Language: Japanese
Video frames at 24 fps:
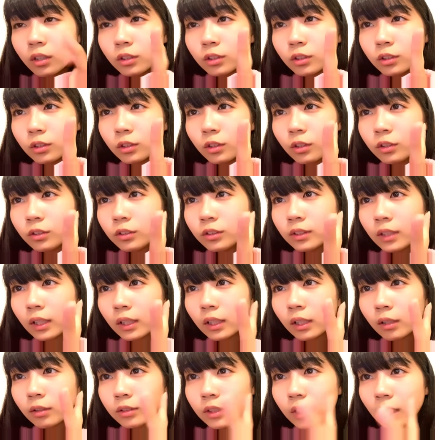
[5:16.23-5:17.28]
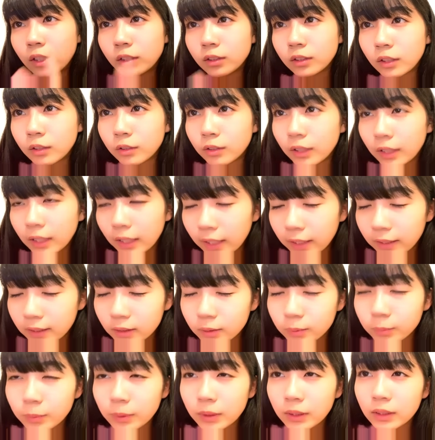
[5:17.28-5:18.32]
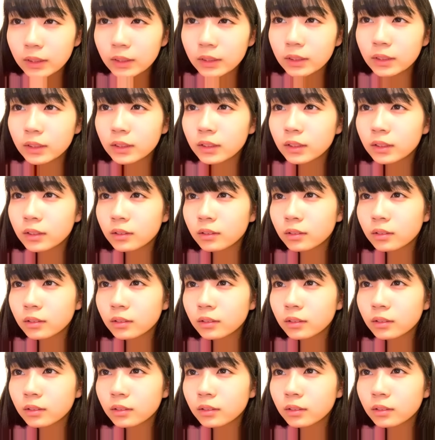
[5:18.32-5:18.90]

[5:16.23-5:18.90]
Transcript: 15分経ったら教えるねお願いします